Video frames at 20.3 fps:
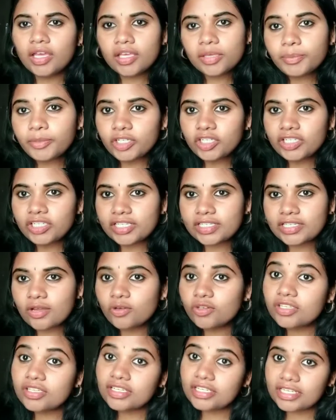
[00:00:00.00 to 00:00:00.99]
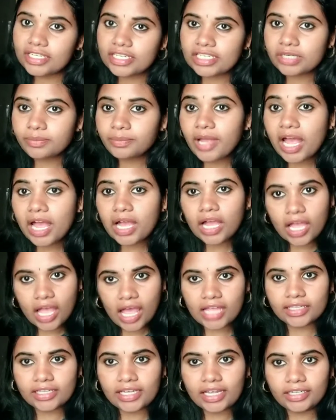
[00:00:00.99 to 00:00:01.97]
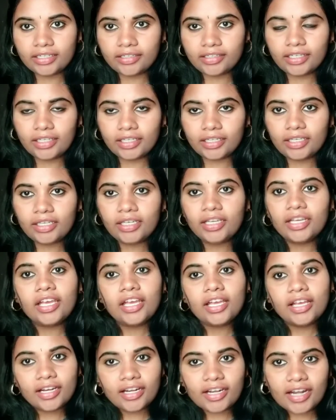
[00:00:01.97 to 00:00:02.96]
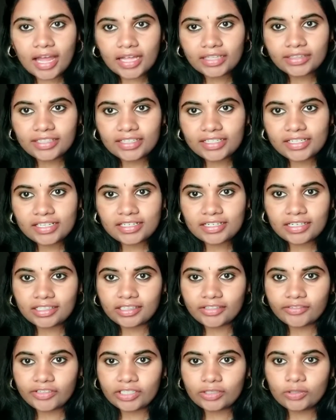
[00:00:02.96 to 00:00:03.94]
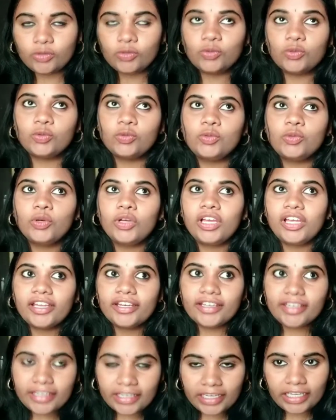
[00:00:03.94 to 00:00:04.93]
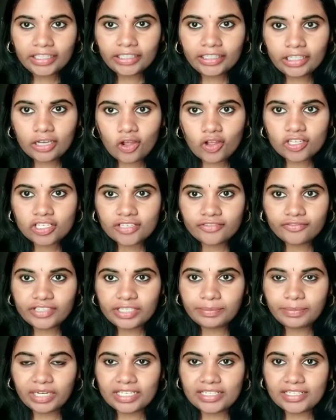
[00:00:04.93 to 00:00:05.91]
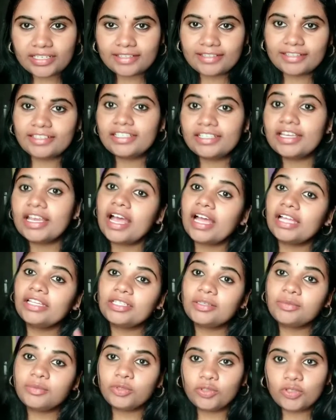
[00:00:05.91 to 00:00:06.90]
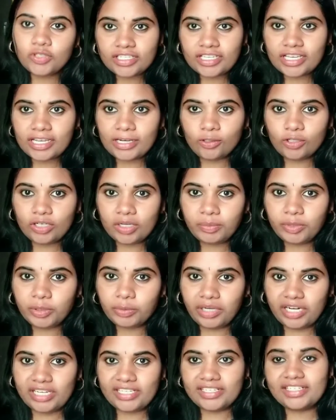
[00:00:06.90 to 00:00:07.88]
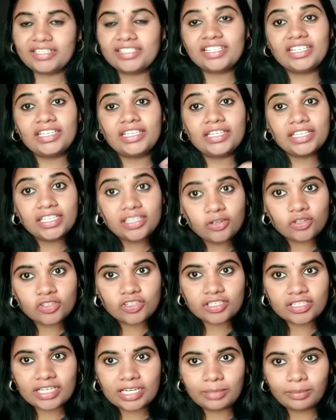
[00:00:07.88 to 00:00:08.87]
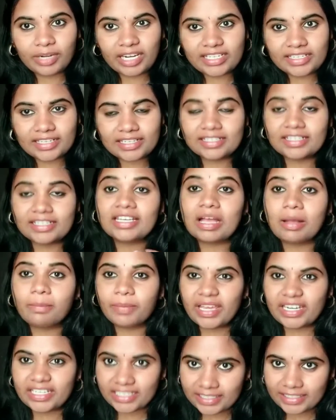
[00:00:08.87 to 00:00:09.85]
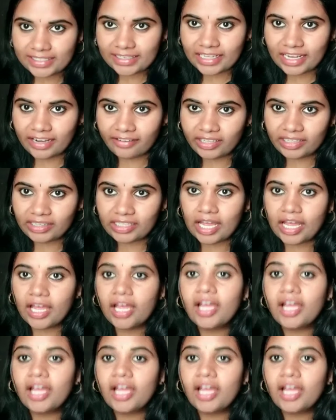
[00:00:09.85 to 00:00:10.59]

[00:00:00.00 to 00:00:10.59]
ఇప్పుడు ఈ డిస్కౌంట్స్ నిజమా కాదా అంటే నాకు తెలిసినంత వరకు నేను లాస్ట్ వీక్ ప్రైజెస్ని అంతకుముందు సేల్ ఉన్నప్పుడు ప్రైజెస్ని ఈరోజు సేల్ ప్రైజెస్ని కంపేర్ చేసిన తర్వాత